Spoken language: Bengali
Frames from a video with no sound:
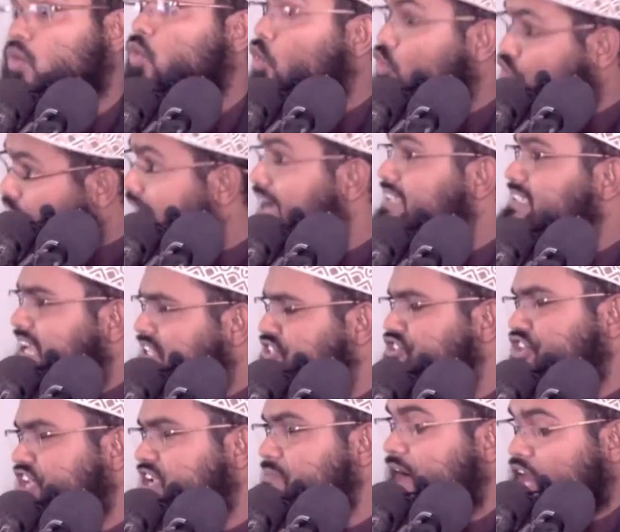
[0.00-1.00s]
কোথায়
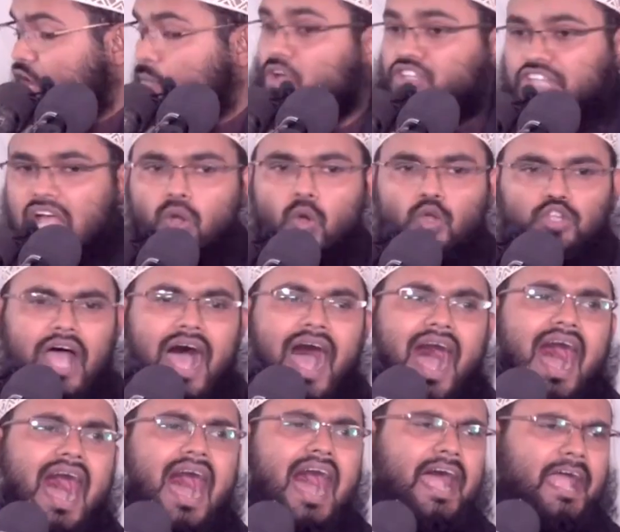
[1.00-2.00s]
যাচ্ছি মানবতা
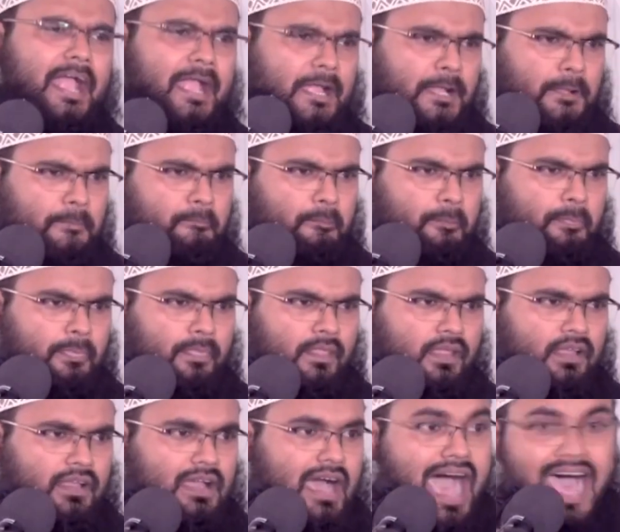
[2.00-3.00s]
কোথায়
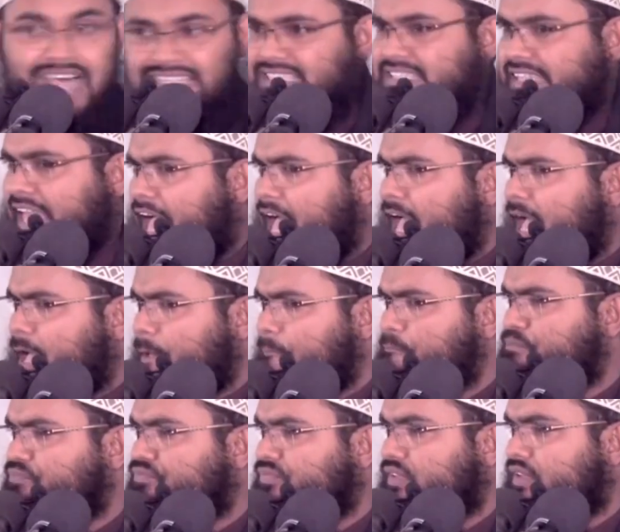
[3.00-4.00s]
আজকে
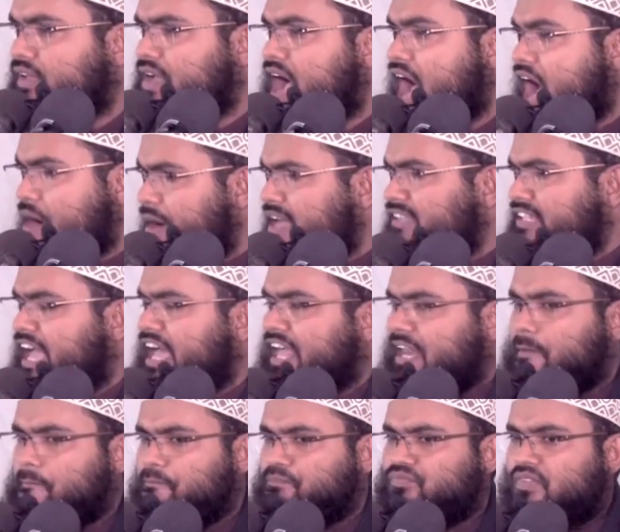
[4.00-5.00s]
আমাদের
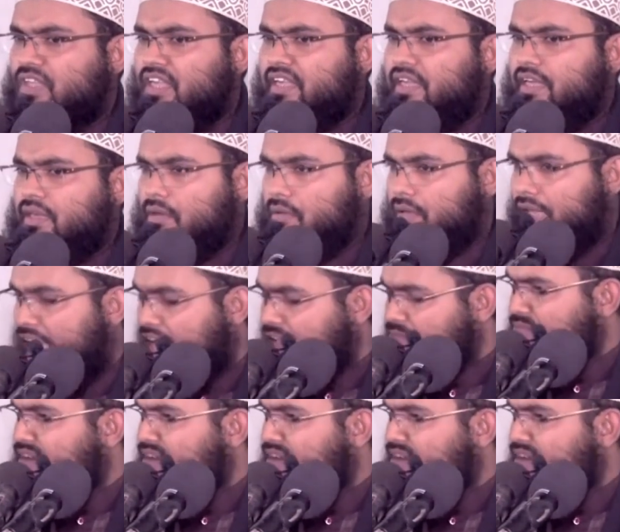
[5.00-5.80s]
এই